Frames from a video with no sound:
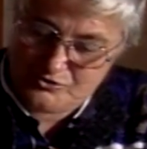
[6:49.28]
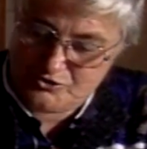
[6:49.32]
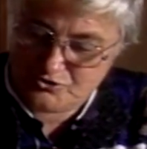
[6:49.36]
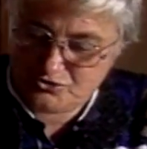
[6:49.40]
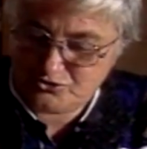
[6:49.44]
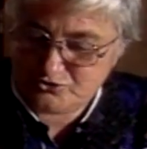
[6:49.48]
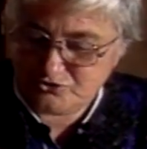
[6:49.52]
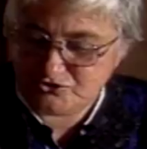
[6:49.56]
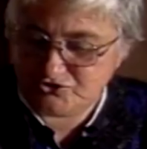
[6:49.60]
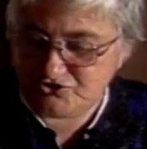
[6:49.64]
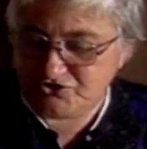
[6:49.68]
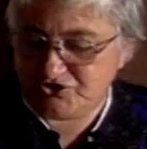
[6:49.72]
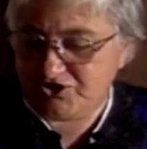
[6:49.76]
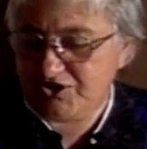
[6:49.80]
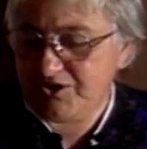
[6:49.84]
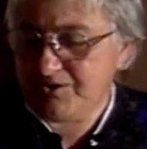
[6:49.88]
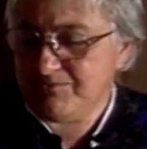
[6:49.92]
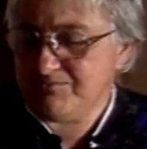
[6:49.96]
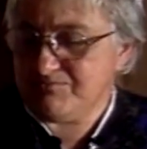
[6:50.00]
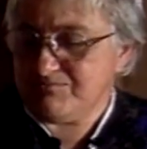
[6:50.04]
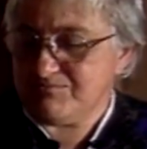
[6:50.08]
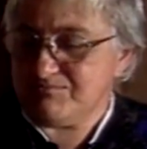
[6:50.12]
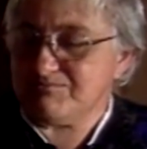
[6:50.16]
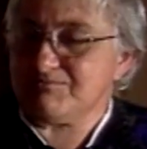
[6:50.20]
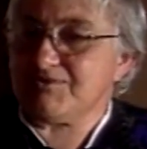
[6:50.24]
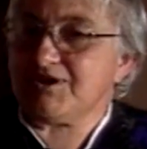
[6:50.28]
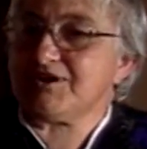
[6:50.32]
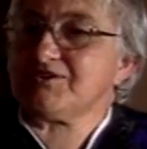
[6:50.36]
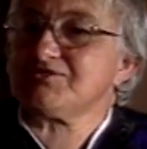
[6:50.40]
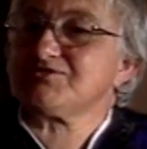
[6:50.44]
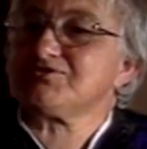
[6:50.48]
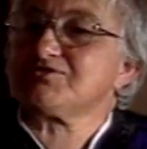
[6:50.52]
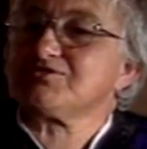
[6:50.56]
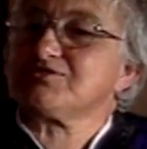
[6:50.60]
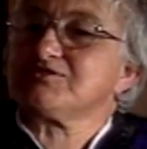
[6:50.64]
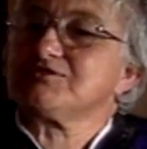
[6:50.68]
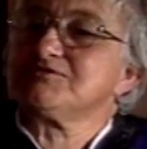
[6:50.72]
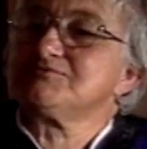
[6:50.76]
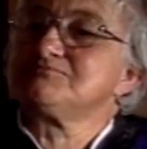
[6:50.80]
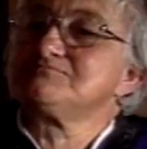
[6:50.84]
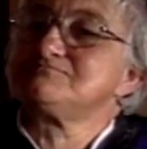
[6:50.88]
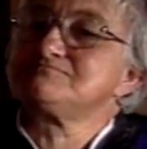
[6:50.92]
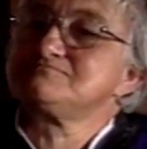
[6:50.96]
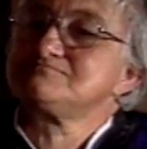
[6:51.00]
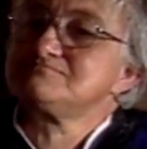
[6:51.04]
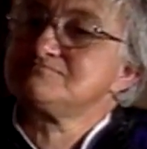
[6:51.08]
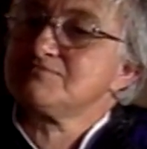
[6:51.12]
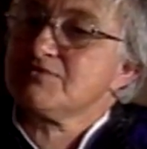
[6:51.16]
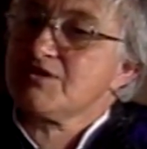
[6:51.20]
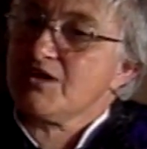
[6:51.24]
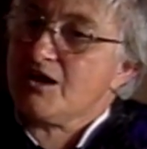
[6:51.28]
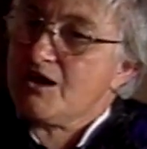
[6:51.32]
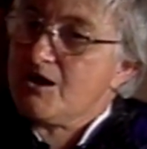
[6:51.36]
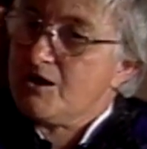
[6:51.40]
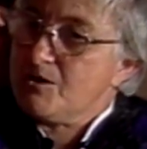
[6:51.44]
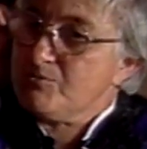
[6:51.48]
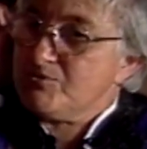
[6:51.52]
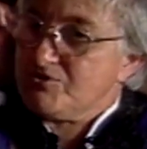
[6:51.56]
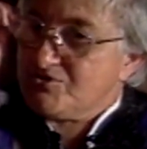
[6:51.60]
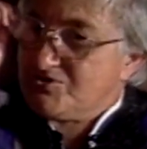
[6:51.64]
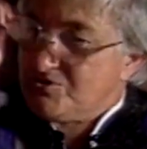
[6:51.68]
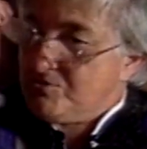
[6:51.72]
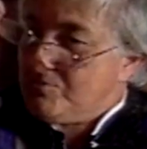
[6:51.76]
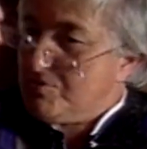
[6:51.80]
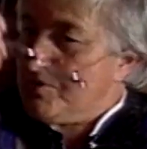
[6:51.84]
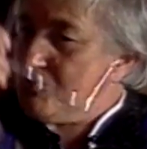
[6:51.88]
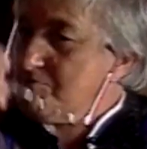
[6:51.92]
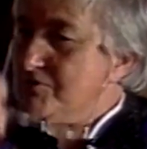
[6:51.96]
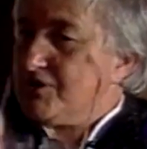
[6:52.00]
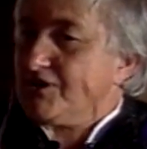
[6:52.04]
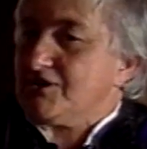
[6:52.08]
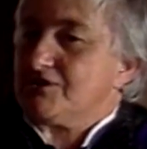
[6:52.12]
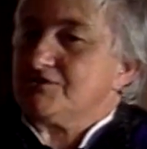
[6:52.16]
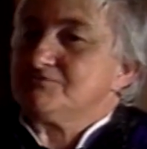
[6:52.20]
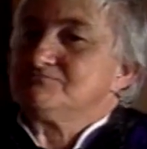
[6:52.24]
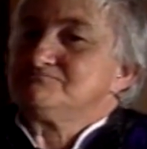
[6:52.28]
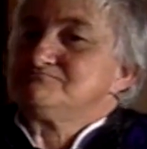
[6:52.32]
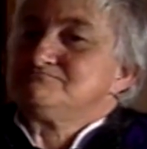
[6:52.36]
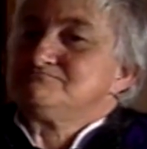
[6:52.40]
à votre chien merci. Ah ben c'est pas mal.